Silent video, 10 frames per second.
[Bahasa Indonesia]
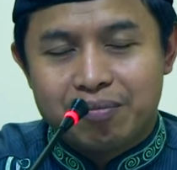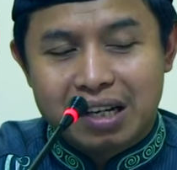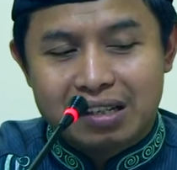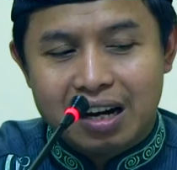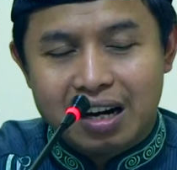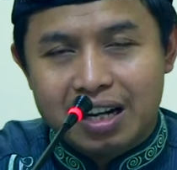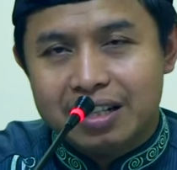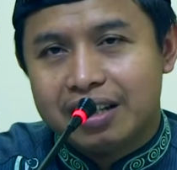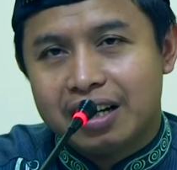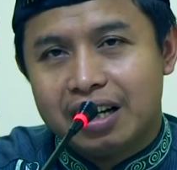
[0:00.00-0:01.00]

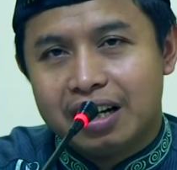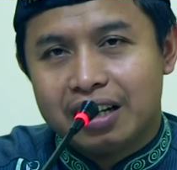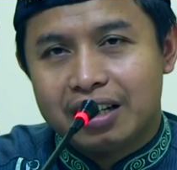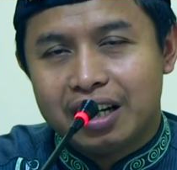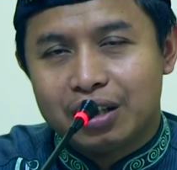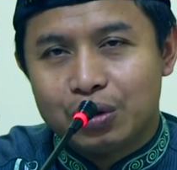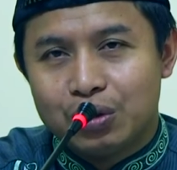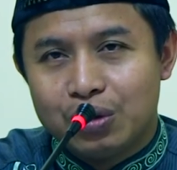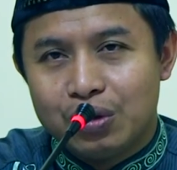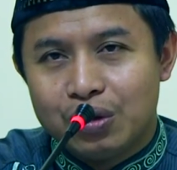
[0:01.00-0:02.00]
pasangannya
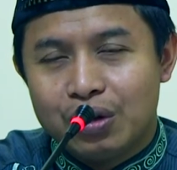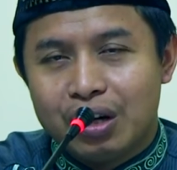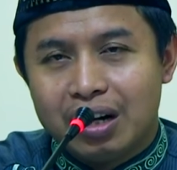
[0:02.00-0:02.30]
yaitu